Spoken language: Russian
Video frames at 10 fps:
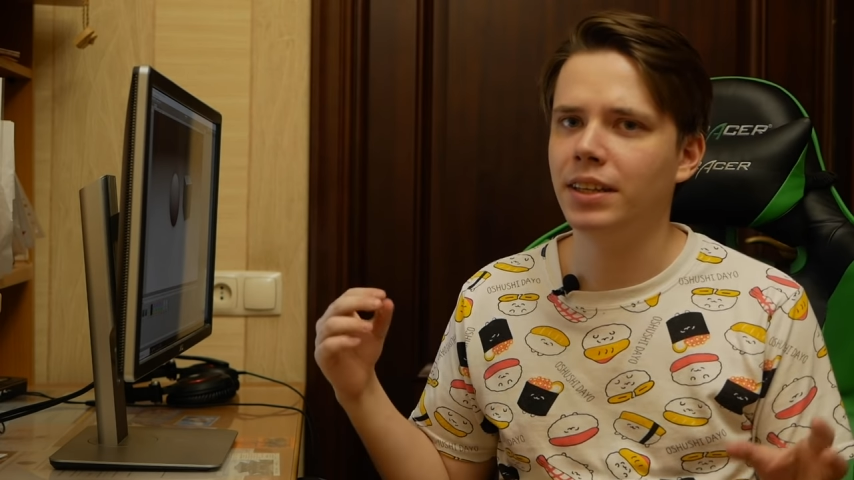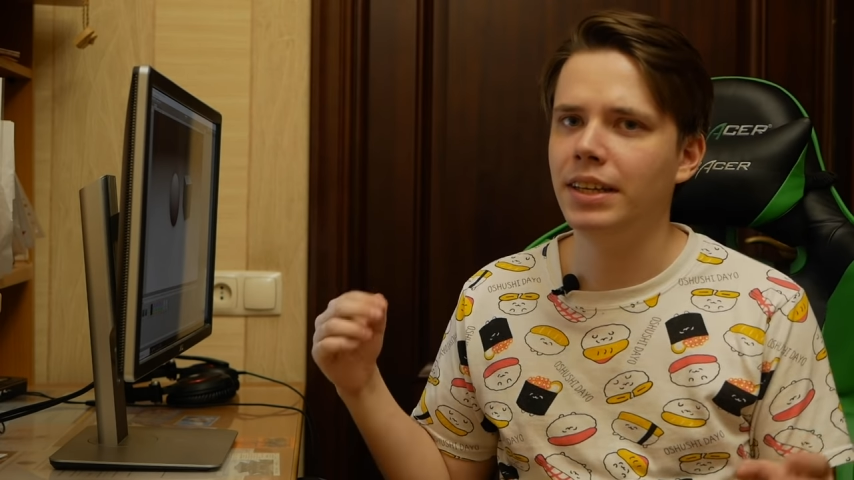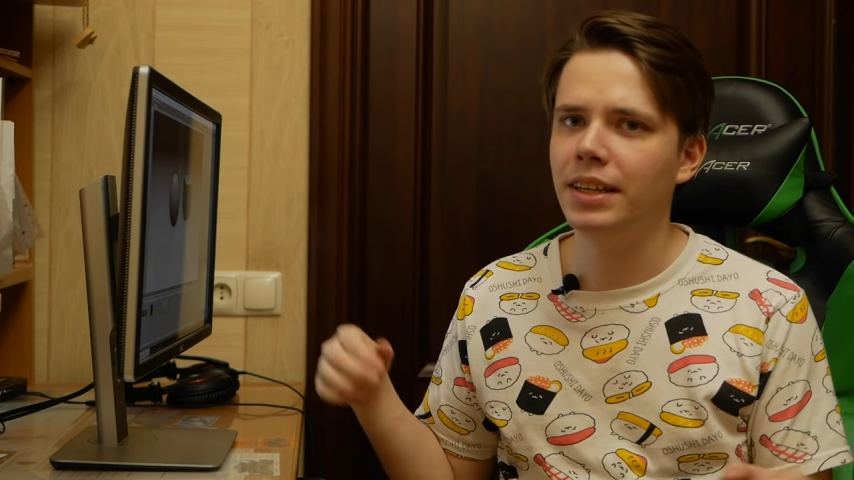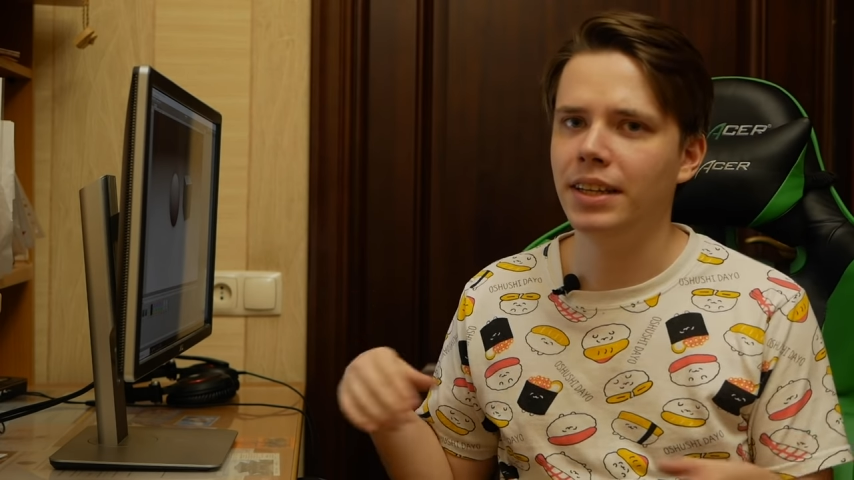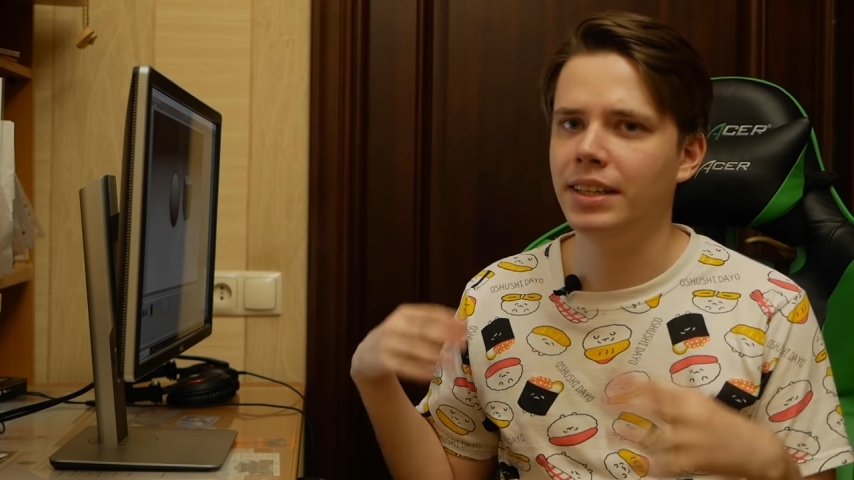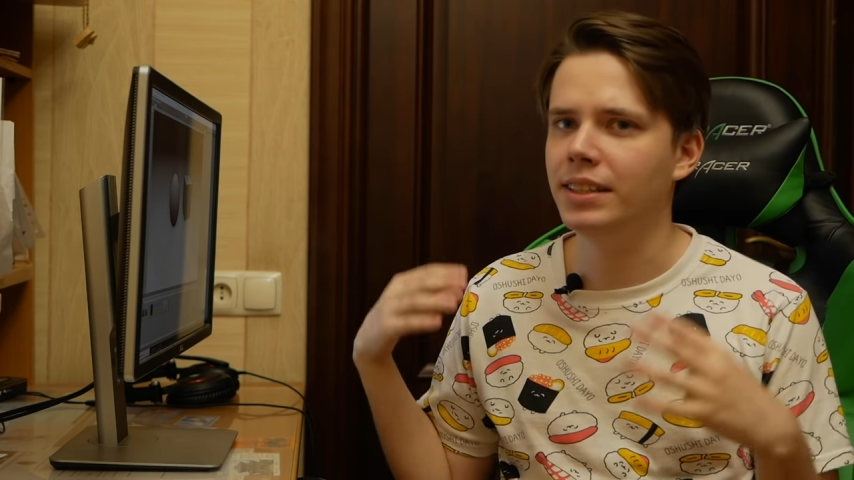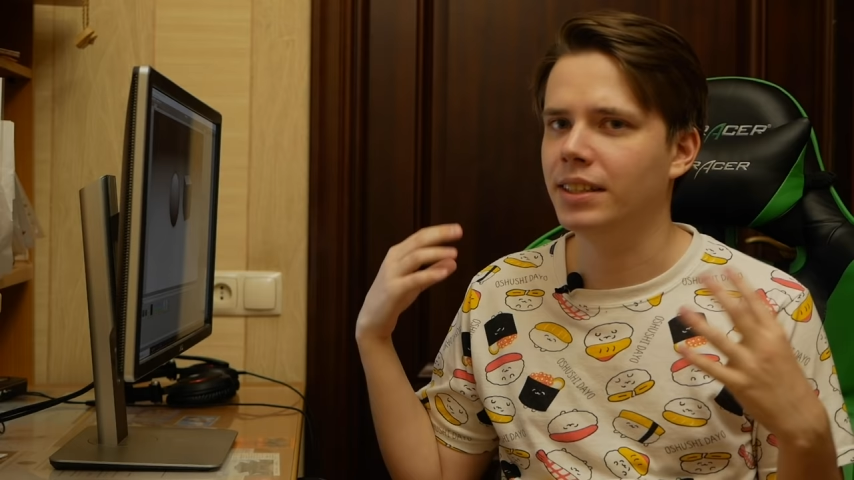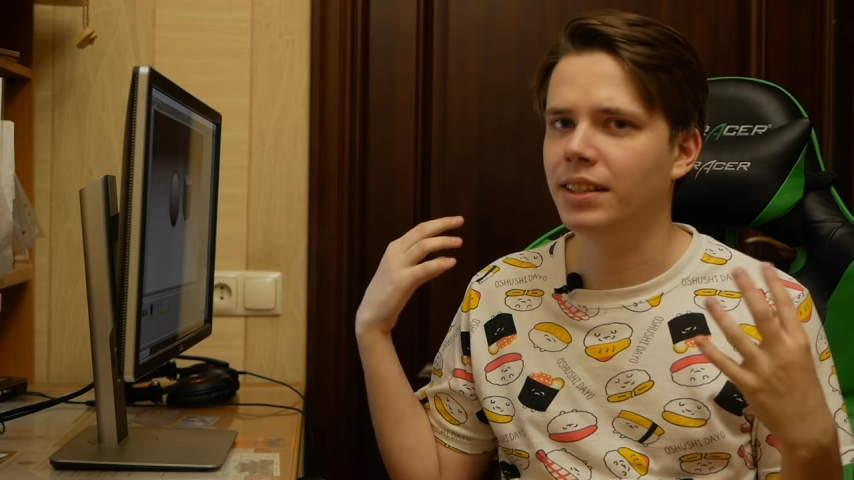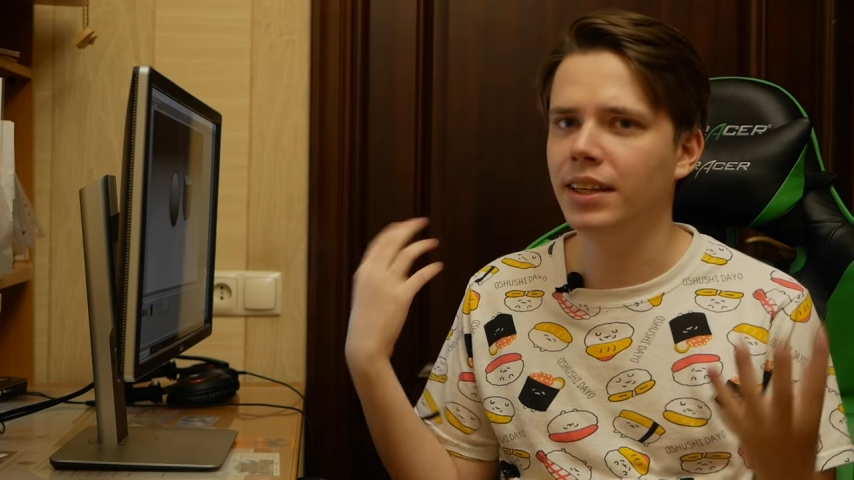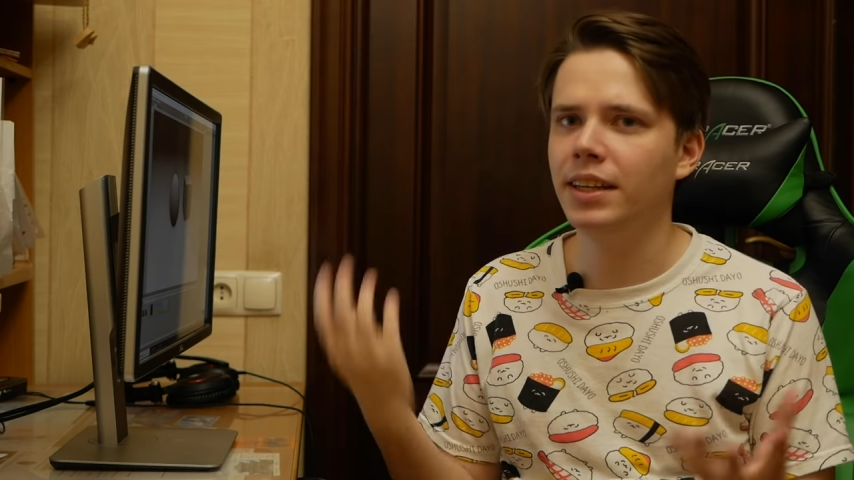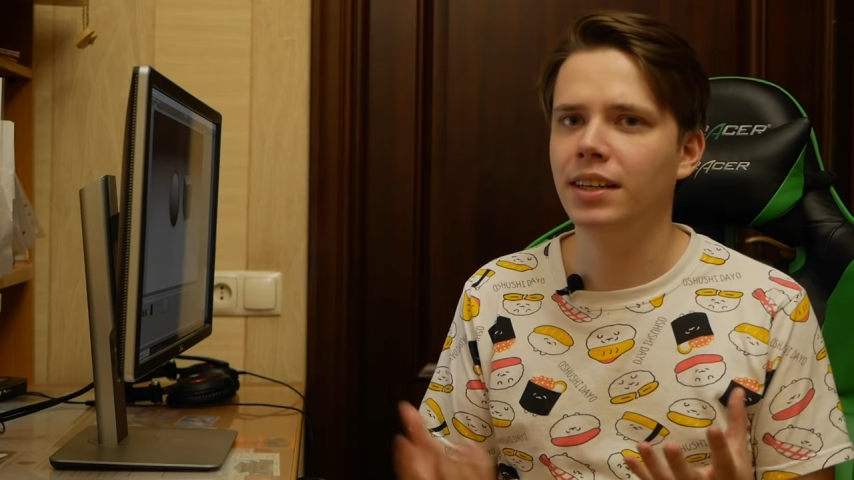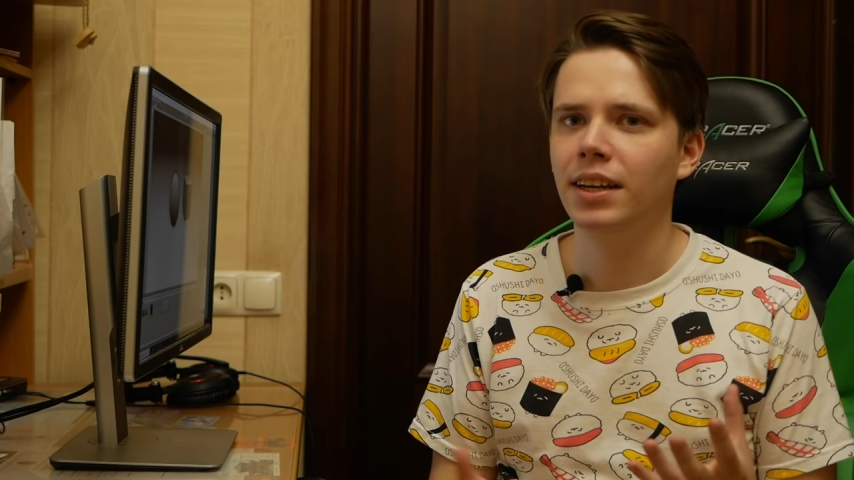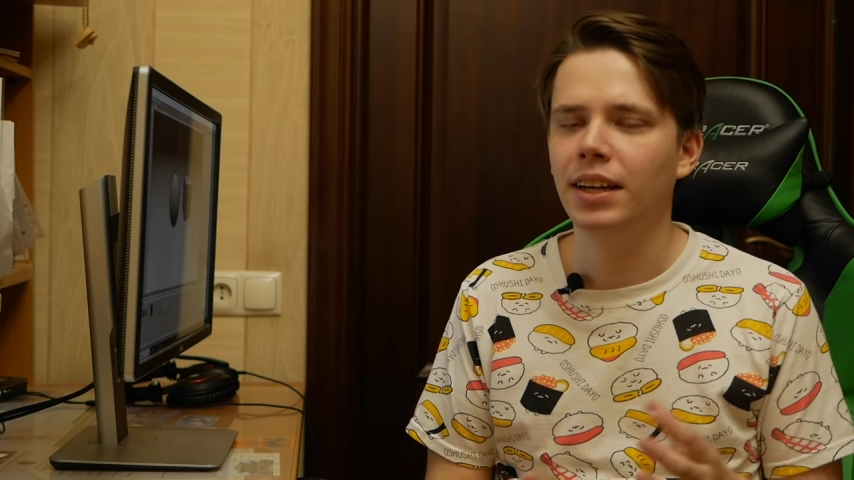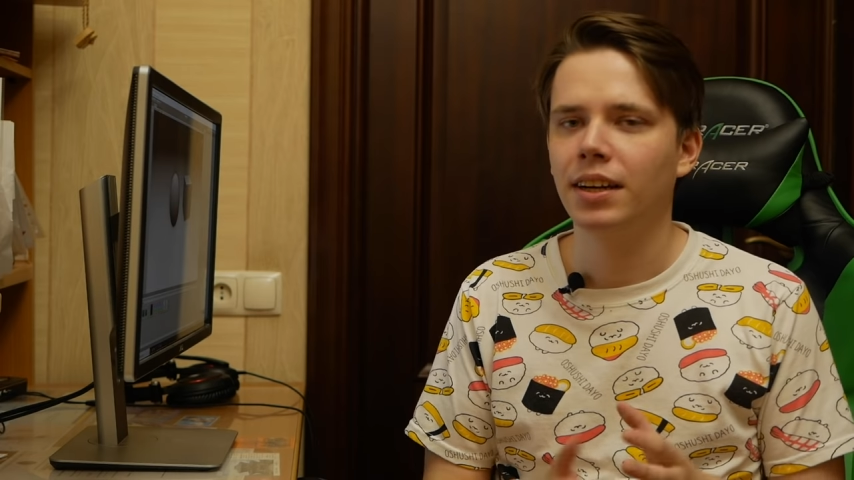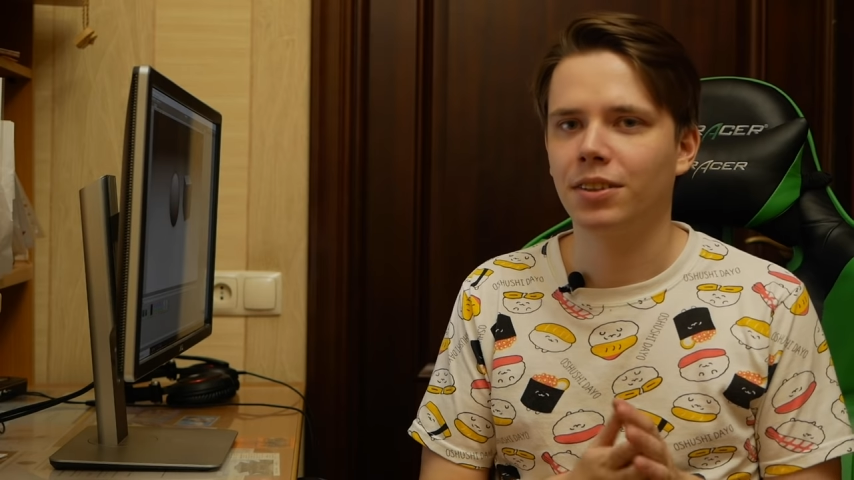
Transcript: 3, KD3,